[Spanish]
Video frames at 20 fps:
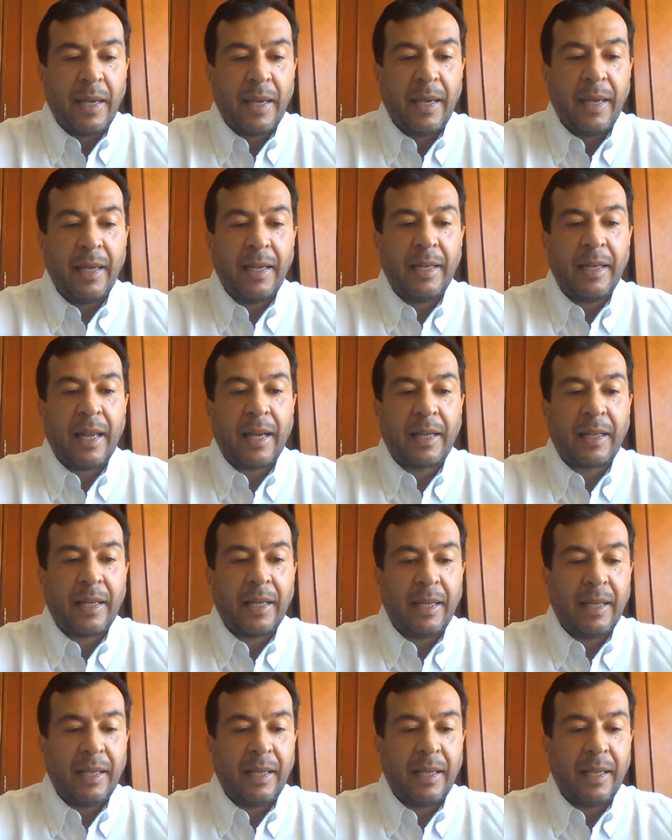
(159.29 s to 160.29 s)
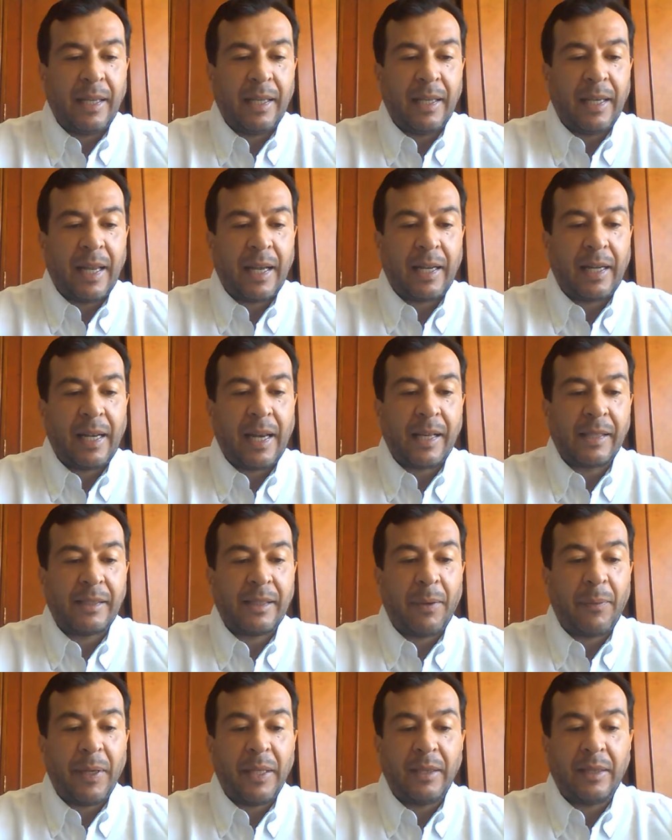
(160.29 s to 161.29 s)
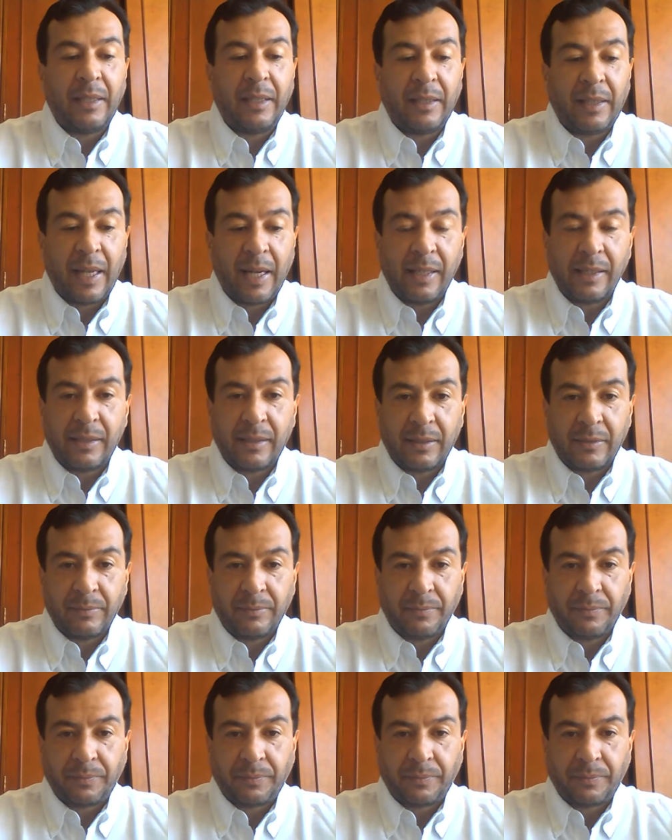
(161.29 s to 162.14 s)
en la, en la clase 23